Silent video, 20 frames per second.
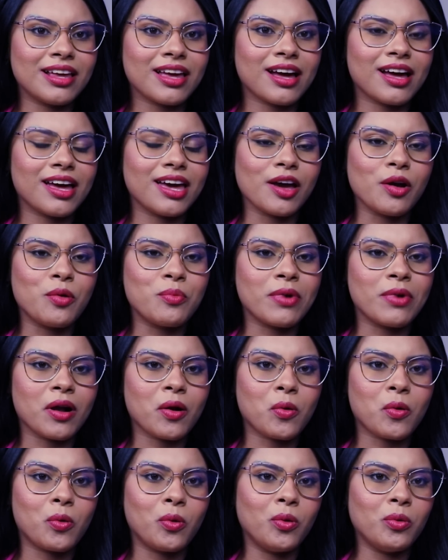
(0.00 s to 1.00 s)
ele carrega
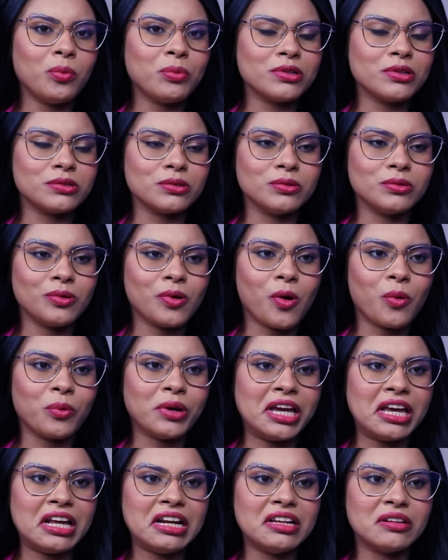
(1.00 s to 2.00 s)
uma culpa junto
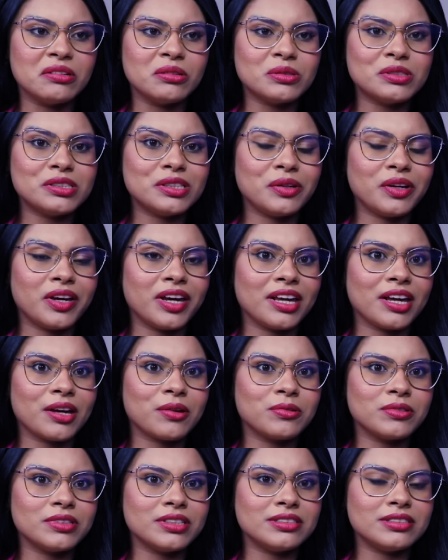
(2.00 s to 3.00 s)
com ele, eu não sei o que
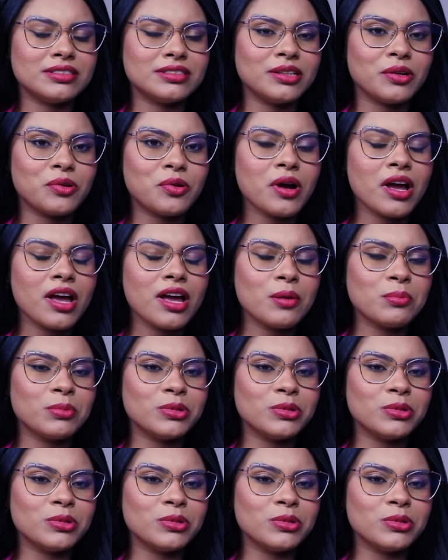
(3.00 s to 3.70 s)
já aconteceu,